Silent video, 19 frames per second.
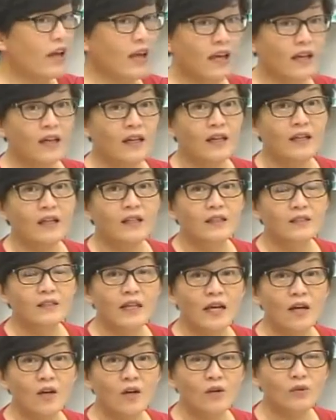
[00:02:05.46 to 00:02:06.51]
对，
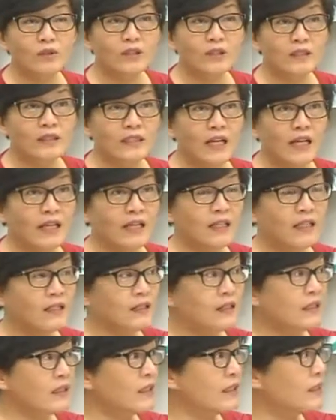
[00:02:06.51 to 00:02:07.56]
然后呢，在
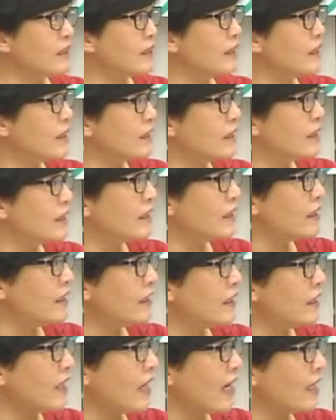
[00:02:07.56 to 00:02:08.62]
呃呃
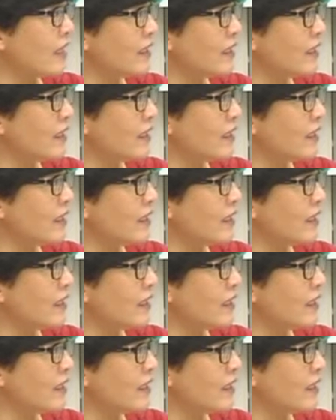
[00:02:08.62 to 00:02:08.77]
意大